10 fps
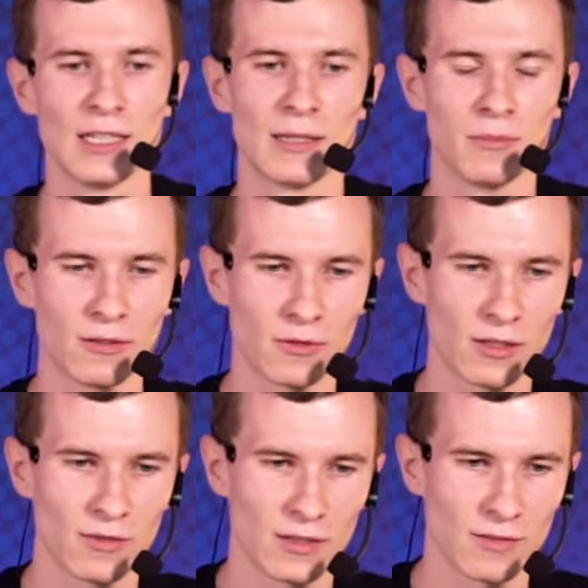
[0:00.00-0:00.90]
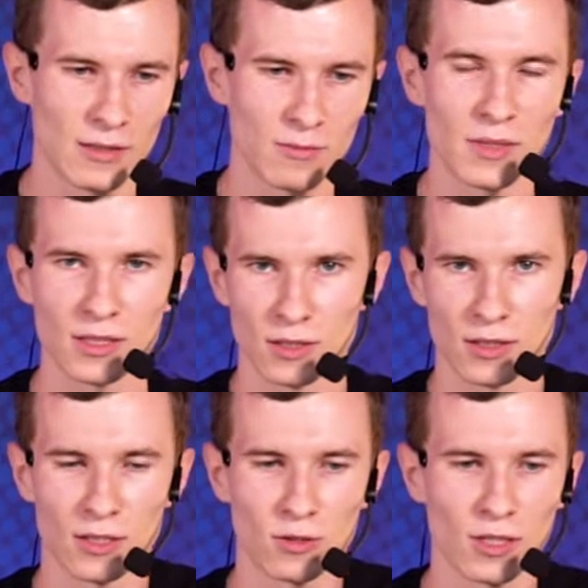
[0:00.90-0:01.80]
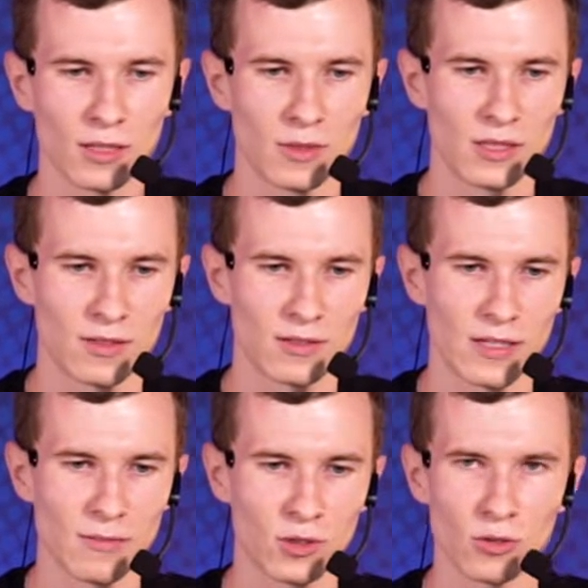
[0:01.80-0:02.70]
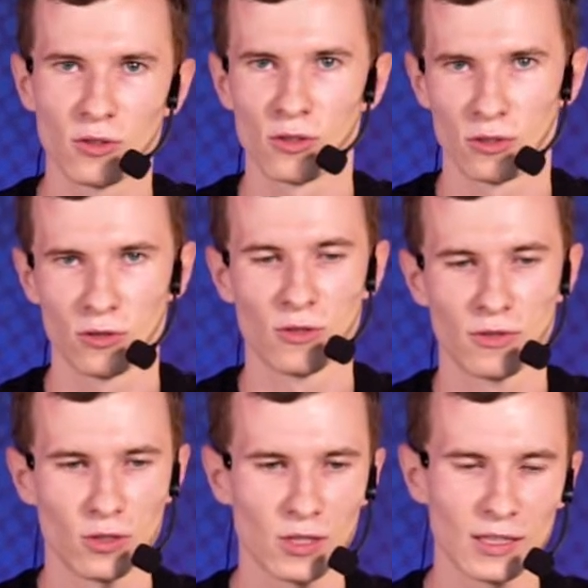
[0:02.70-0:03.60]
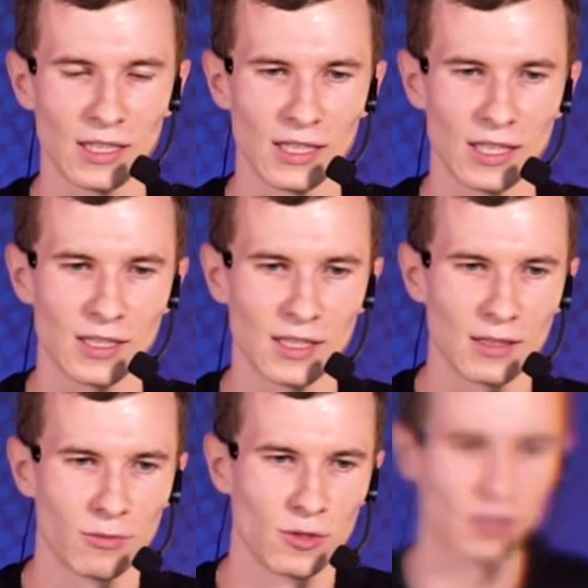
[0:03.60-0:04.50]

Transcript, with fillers: мы его не вызываем, метод get токен мы не вызываем, то новый токен генерируется генериться не будет.